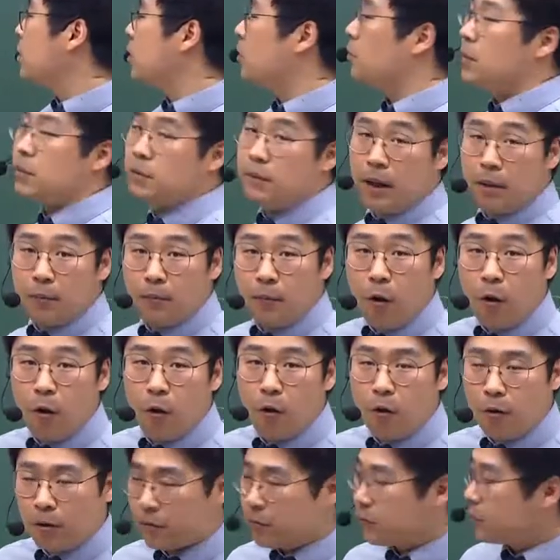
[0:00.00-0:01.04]
정비 확보.
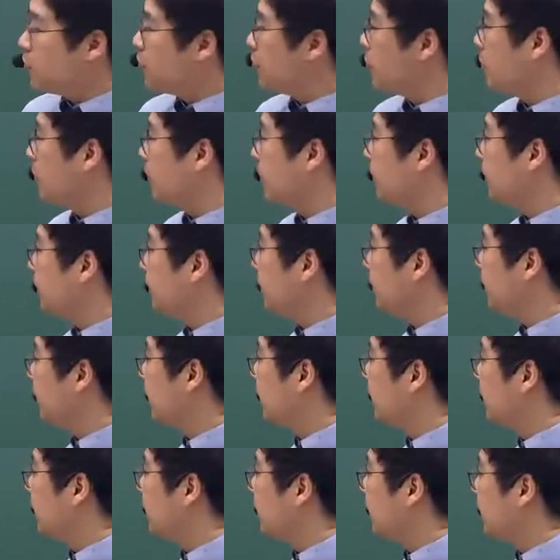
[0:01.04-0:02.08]
그죠?
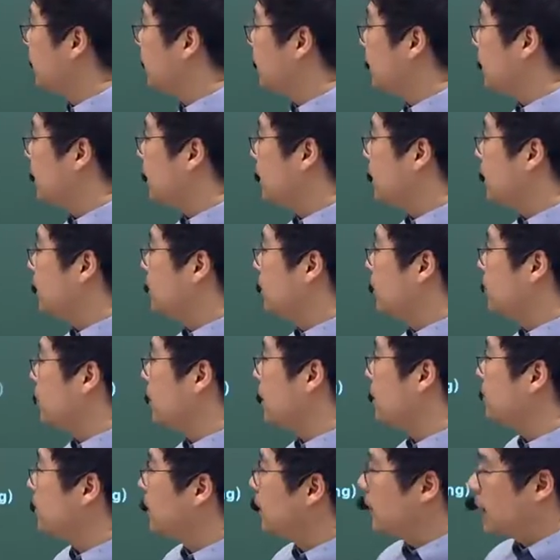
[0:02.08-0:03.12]
일 번이
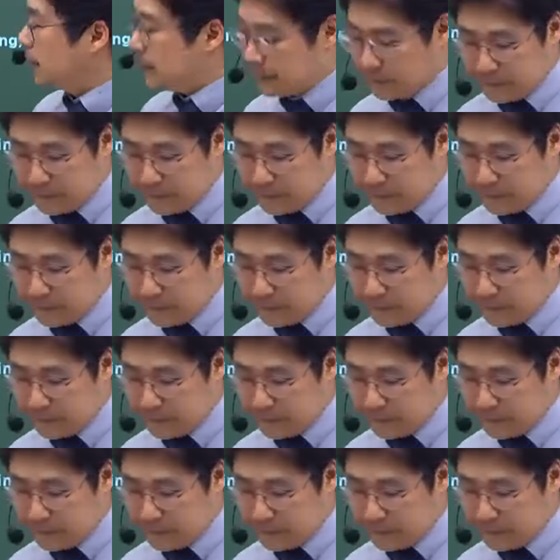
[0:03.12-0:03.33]
정답입니다.